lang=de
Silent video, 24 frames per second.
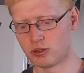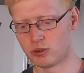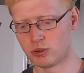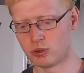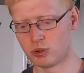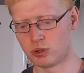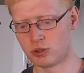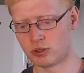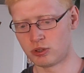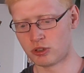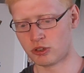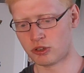
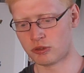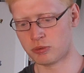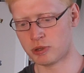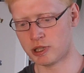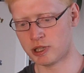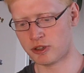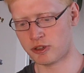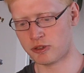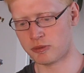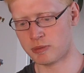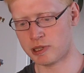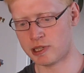Und das
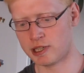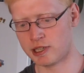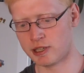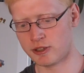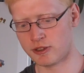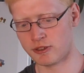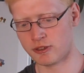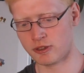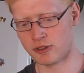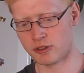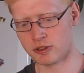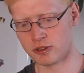war jetzt mein
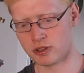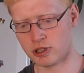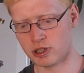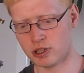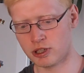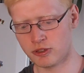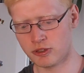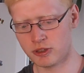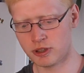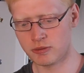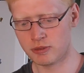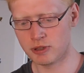letztes
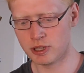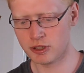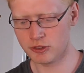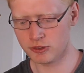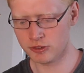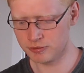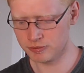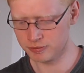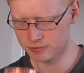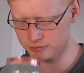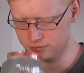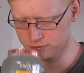Glas
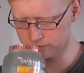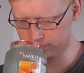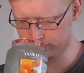gewesen.